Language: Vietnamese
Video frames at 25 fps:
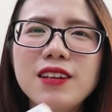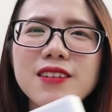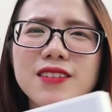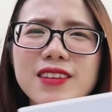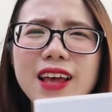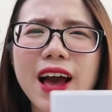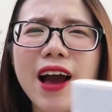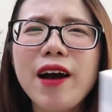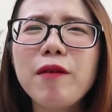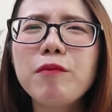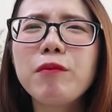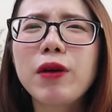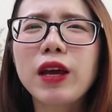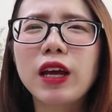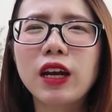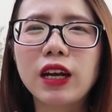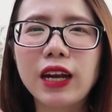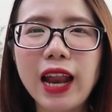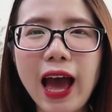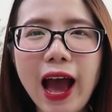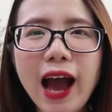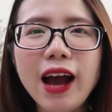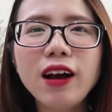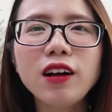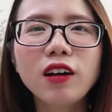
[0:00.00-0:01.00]
thực ra mình
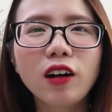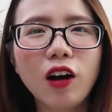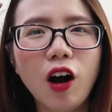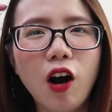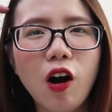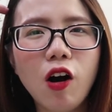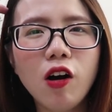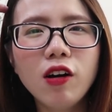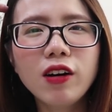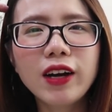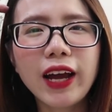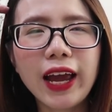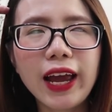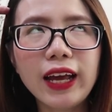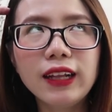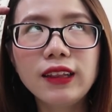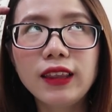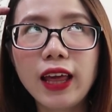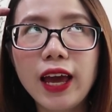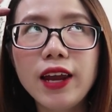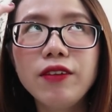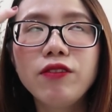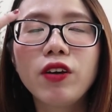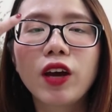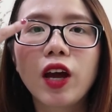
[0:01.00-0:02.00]
đã có nghe
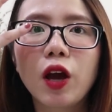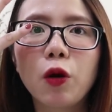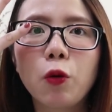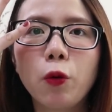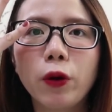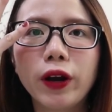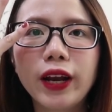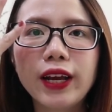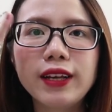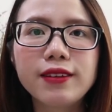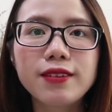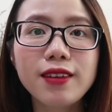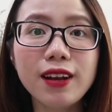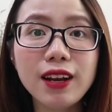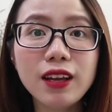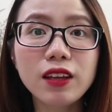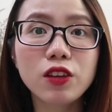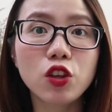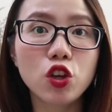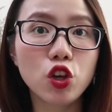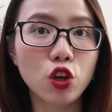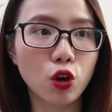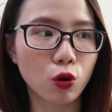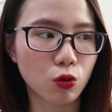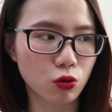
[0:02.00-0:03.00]
tên về cái cuốn này rất là
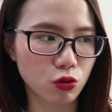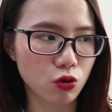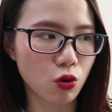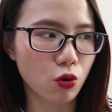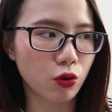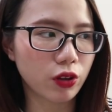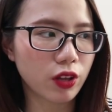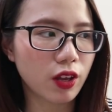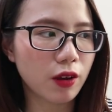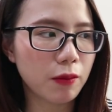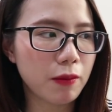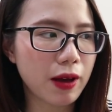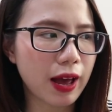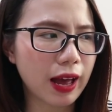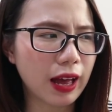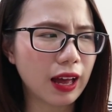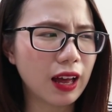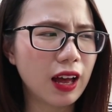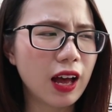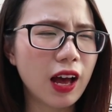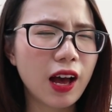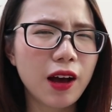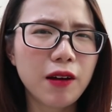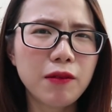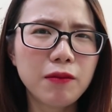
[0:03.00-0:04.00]
nhiều rồi, nhưng mà
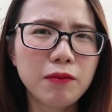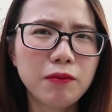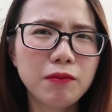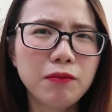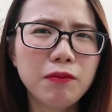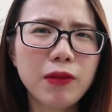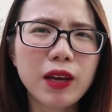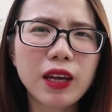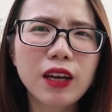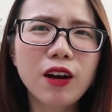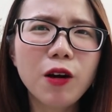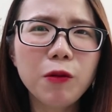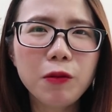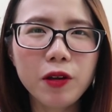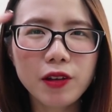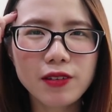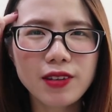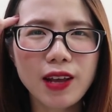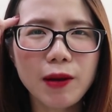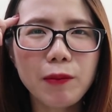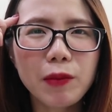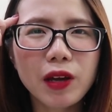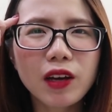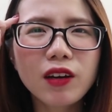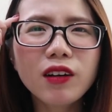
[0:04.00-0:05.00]
Mình không hiểu
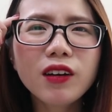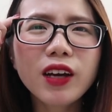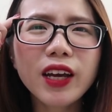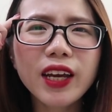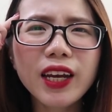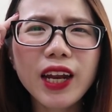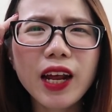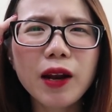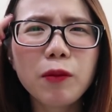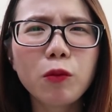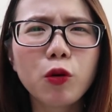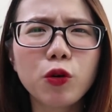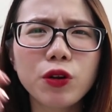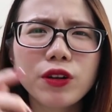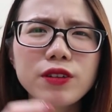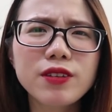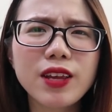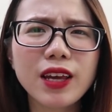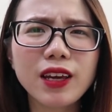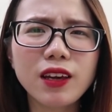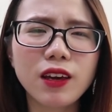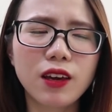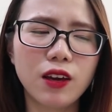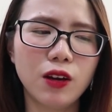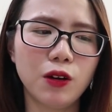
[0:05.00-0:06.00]
sao mình cứ nghĩ đây là một cuốn
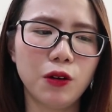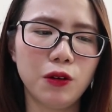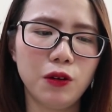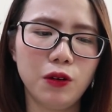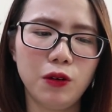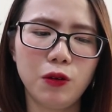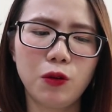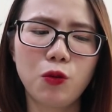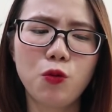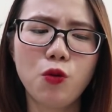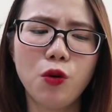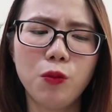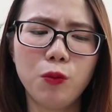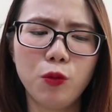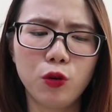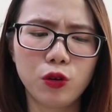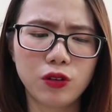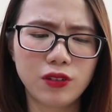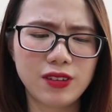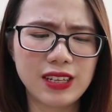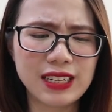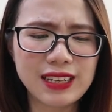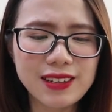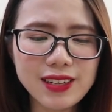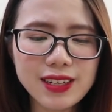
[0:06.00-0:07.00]
sách kiểu của một
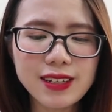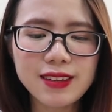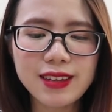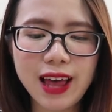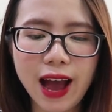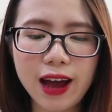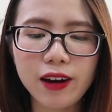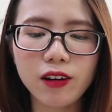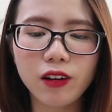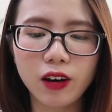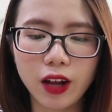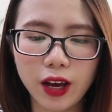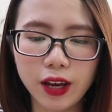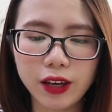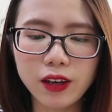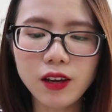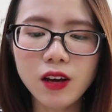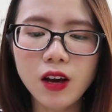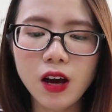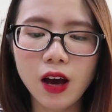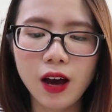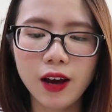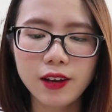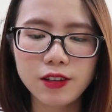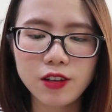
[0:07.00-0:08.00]
chính trị gia nào đấy.
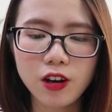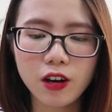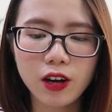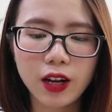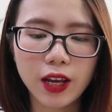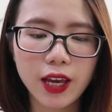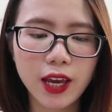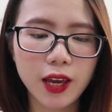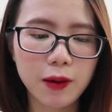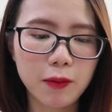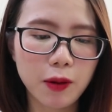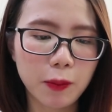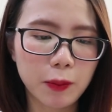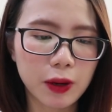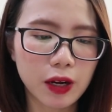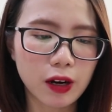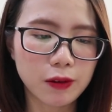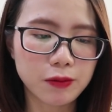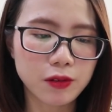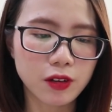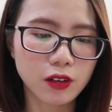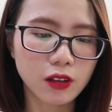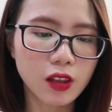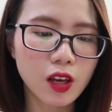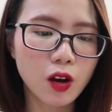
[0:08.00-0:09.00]
Cho nên khi mà mình
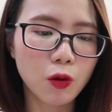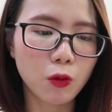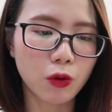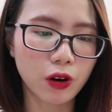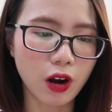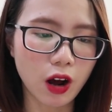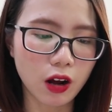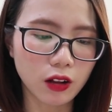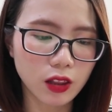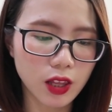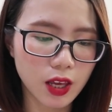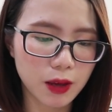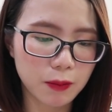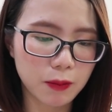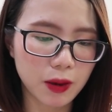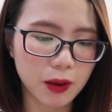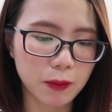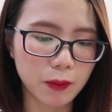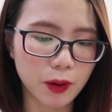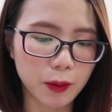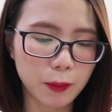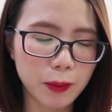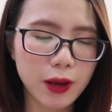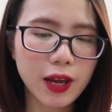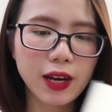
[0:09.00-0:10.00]
đọc giới thiệu của nó thì
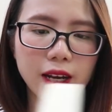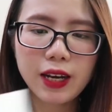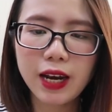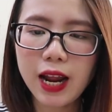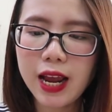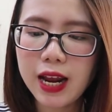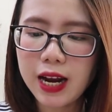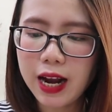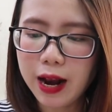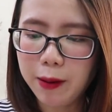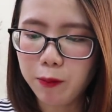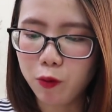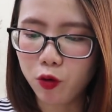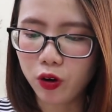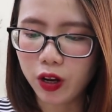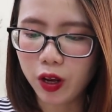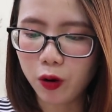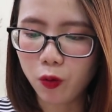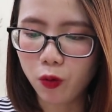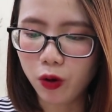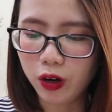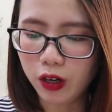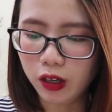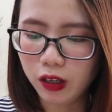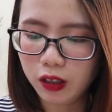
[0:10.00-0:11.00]
mình mới biết đây là một cái
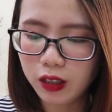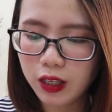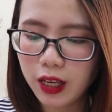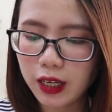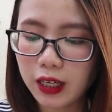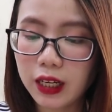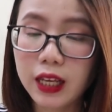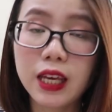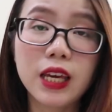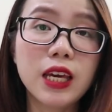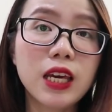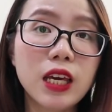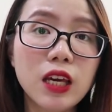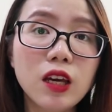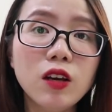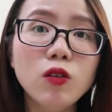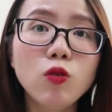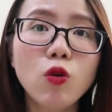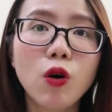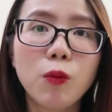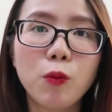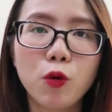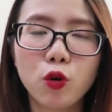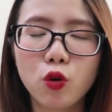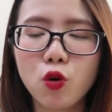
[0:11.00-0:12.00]
cuốn nhật ký
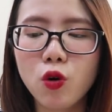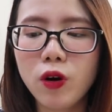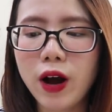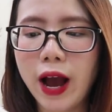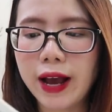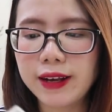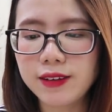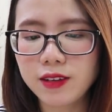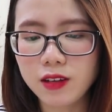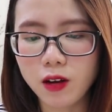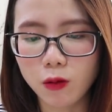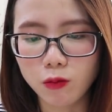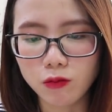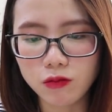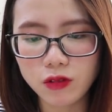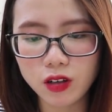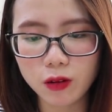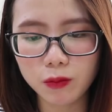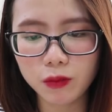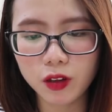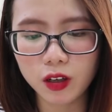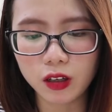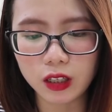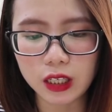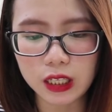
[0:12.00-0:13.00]
của một cô gái sống
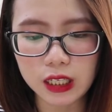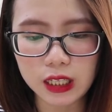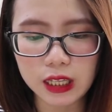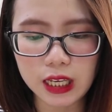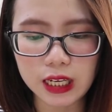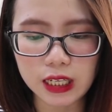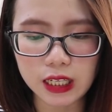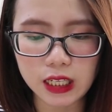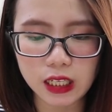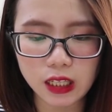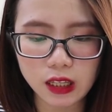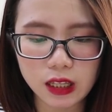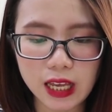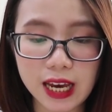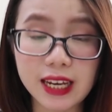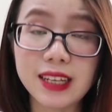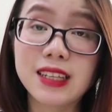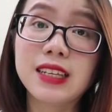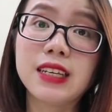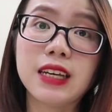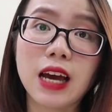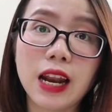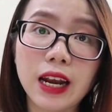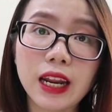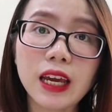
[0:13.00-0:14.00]
trong thời kỳ thế, thế
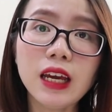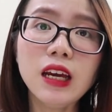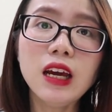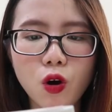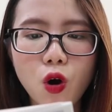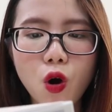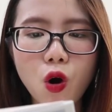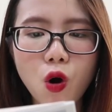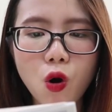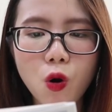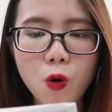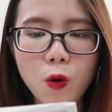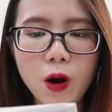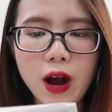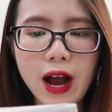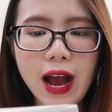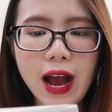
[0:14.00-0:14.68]
chiến ấy. Cô